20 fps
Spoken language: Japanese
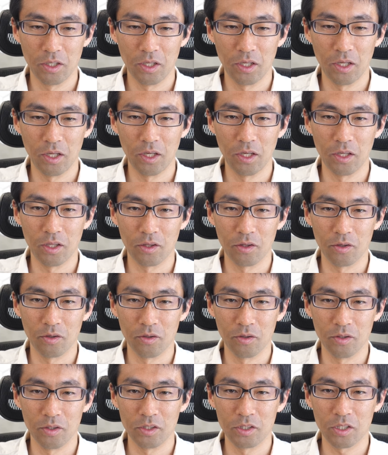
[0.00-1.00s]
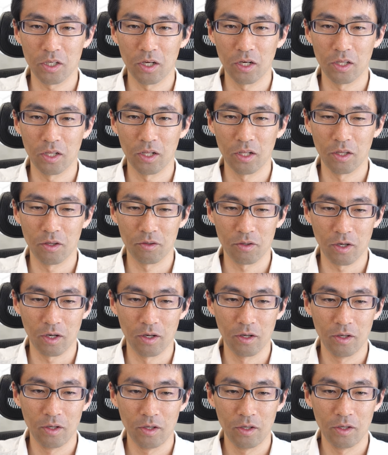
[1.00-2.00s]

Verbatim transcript: えっ、ー、と1から 7F か